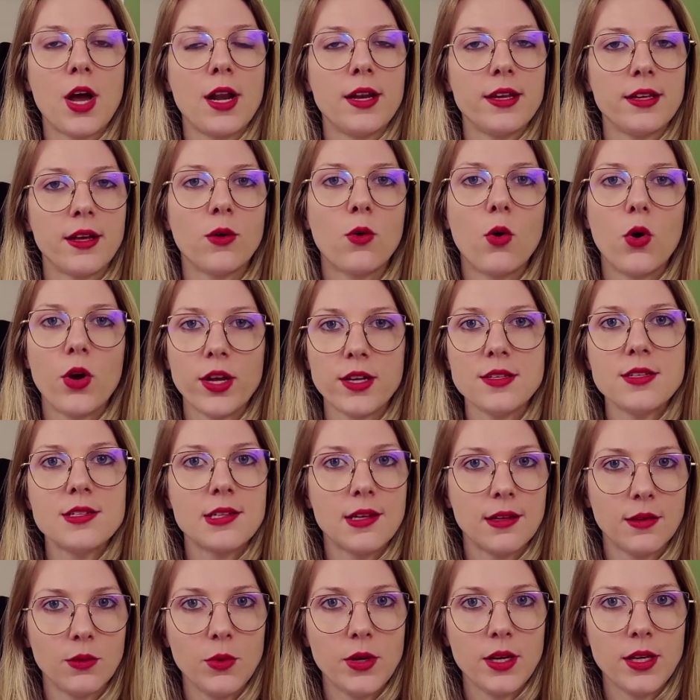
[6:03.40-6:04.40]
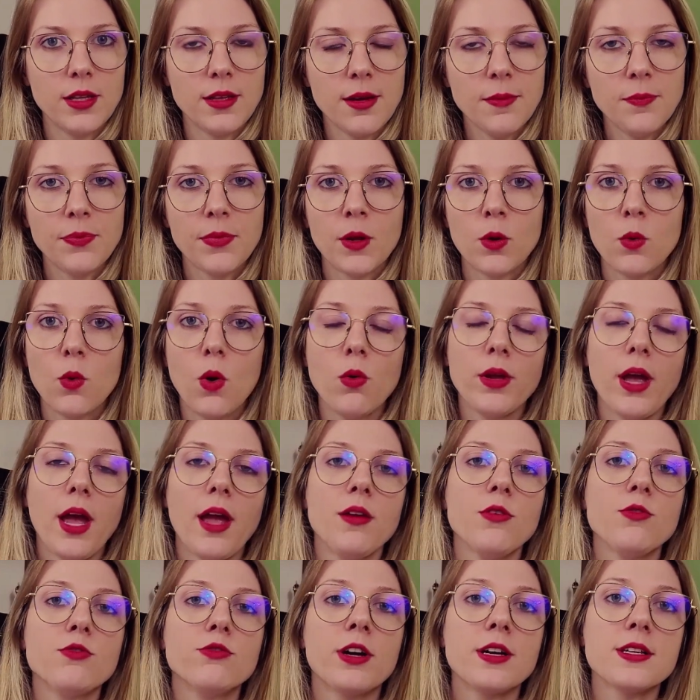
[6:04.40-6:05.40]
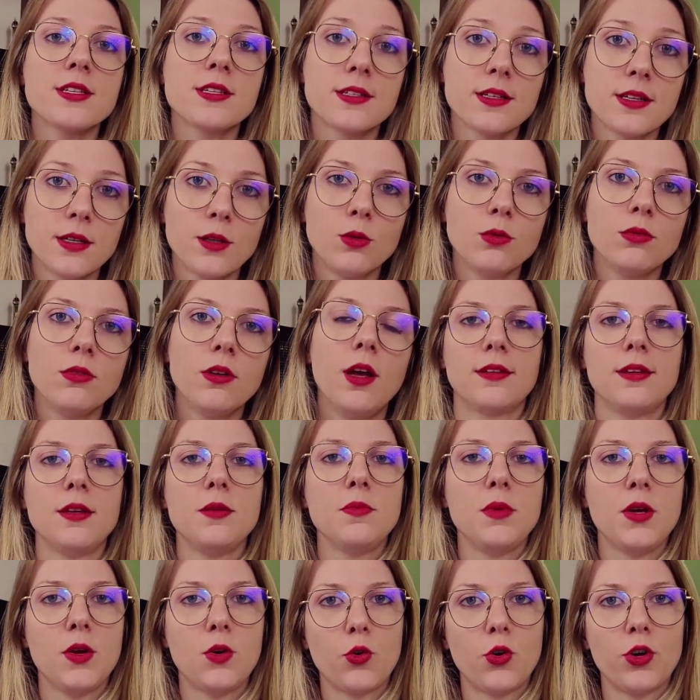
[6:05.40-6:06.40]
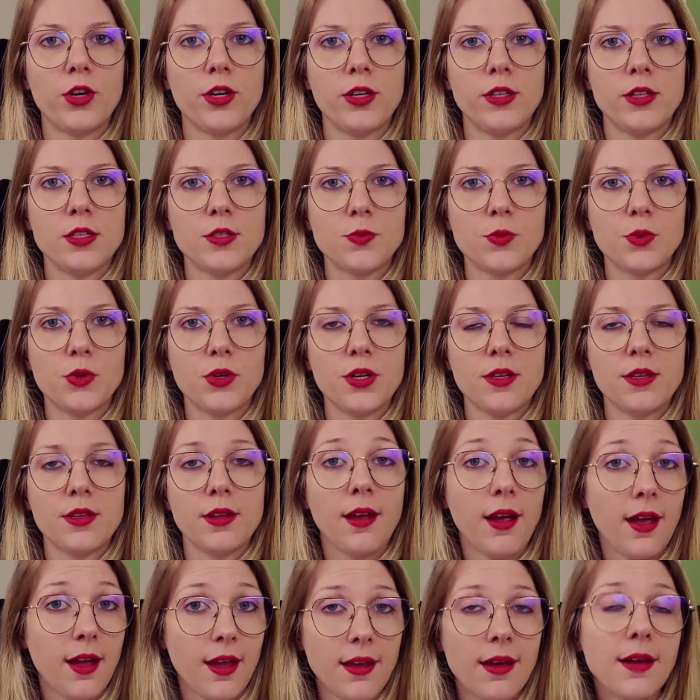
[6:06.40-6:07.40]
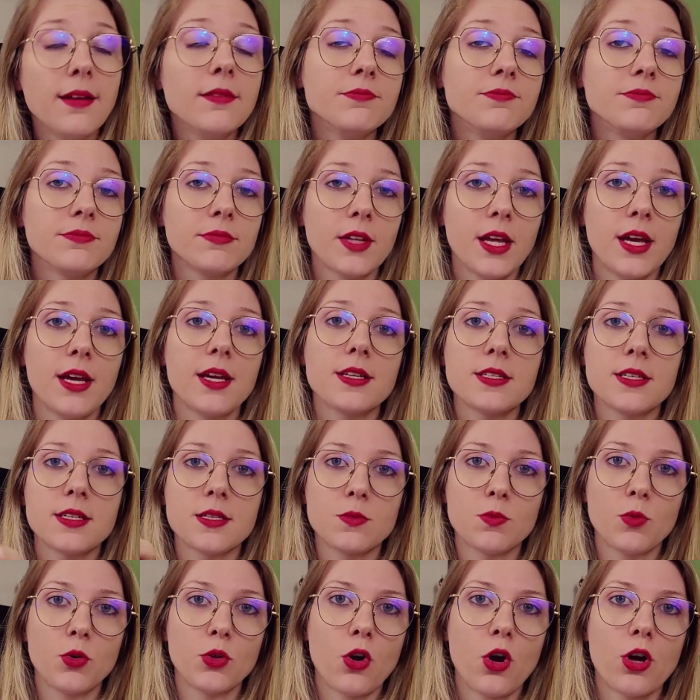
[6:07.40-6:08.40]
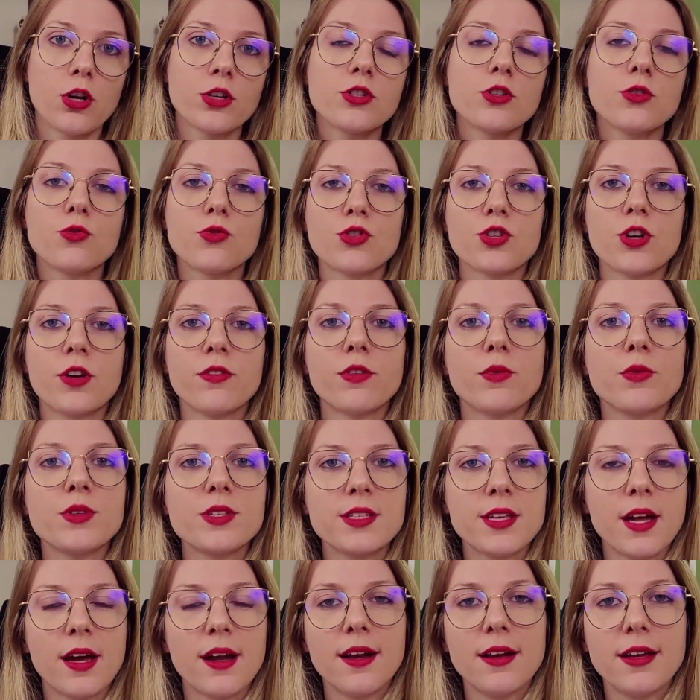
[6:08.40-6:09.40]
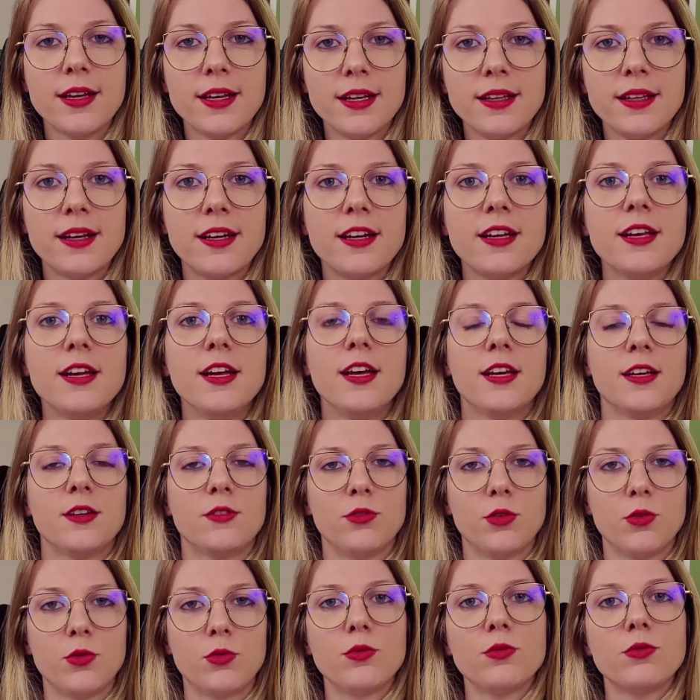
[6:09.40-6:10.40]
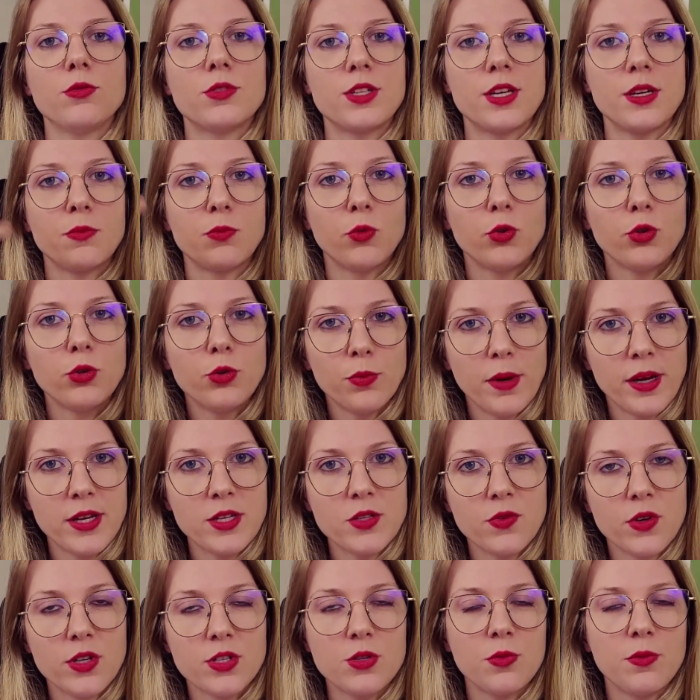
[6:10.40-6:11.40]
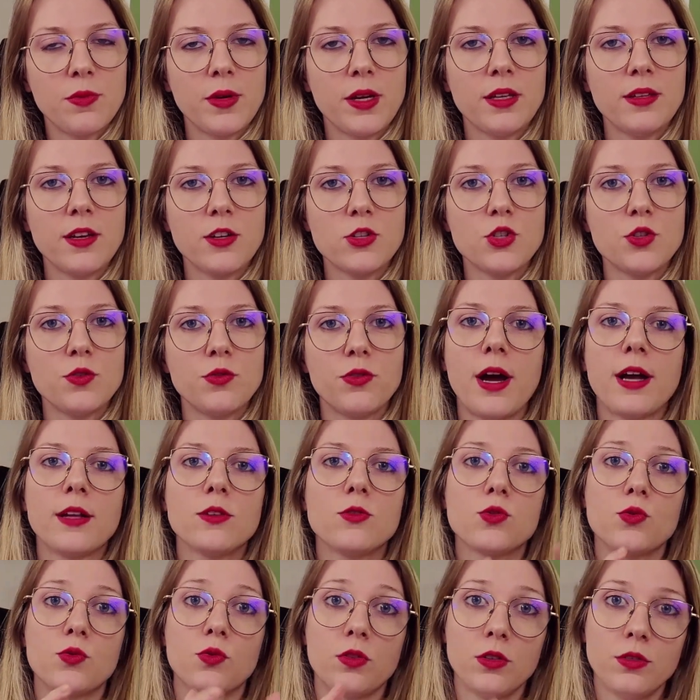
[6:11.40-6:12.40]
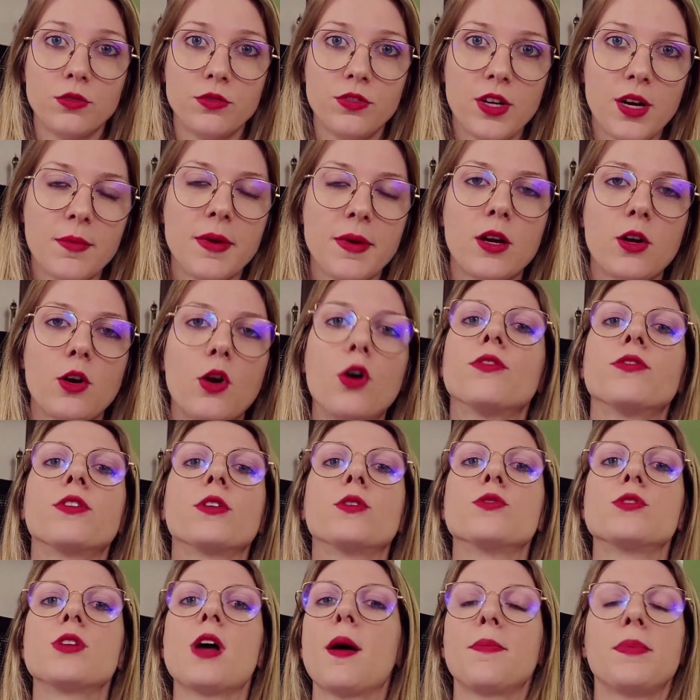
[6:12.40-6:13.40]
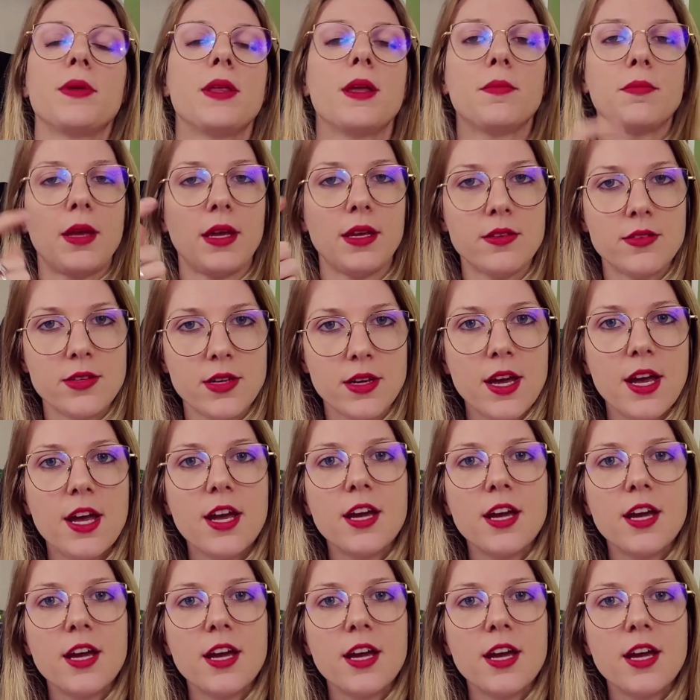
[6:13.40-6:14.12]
ali na corrente sanguínea, qualquer invasão de microorganismo que tenha esses monócitos já vão estar ali, né? Vão ser muito mais facilmente ativados, vão virar macrófagos rapidamente